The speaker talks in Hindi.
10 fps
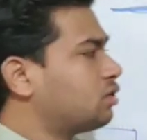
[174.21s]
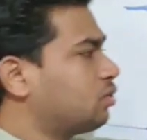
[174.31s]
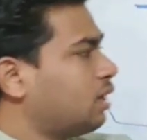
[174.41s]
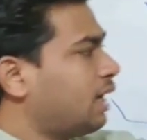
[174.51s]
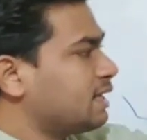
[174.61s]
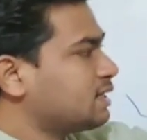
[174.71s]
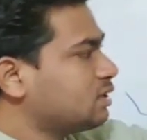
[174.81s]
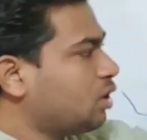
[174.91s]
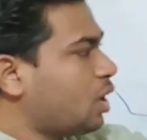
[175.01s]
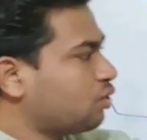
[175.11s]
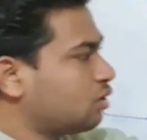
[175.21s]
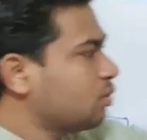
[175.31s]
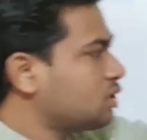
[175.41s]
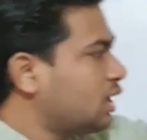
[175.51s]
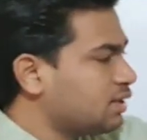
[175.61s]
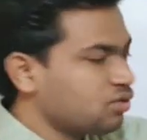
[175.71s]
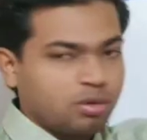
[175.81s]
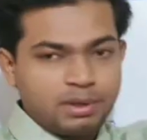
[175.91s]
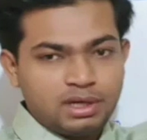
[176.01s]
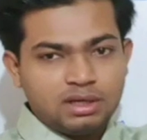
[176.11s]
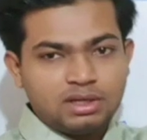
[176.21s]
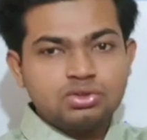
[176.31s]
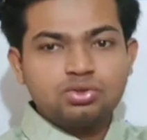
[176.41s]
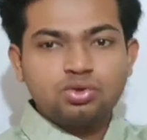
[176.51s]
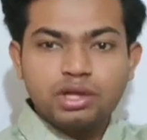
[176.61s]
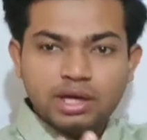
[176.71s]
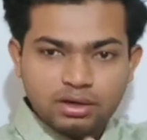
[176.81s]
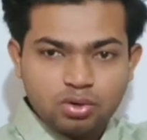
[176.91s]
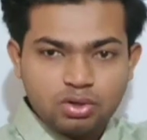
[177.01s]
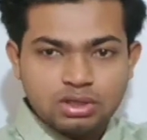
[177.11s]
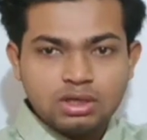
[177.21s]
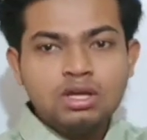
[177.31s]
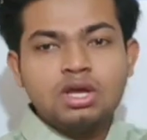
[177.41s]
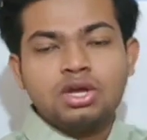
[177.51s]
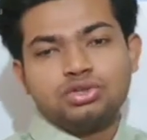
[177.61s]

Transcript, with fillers: सो so, ऐसे जो आउटर मोस्ट एस ऑर्बिटल के जो दो इलेक्ट्रॉन्स है